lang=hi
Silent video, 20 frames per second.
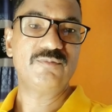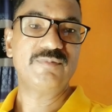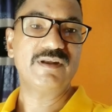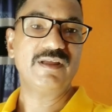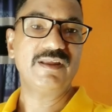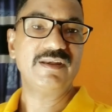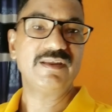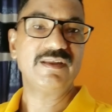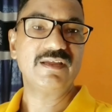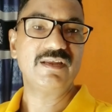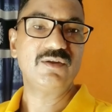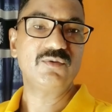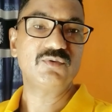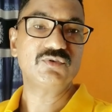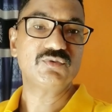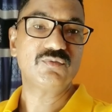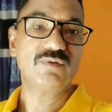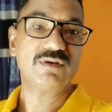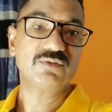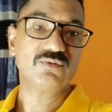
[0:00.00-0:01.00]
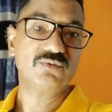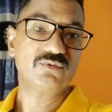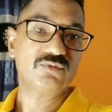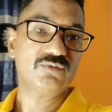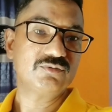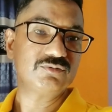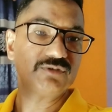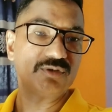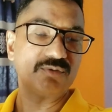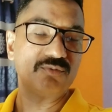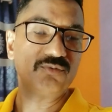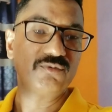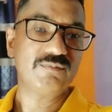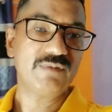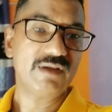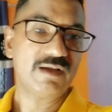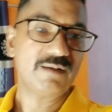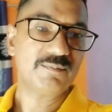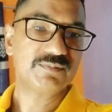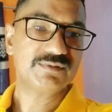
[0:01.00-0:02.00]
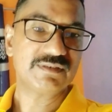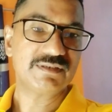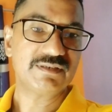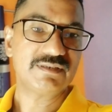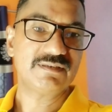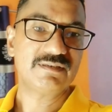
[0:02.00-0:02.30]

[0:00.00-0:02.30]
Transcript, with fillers: बनाने के लिए कुछ हुआ तो ज़रूर मैं आपसे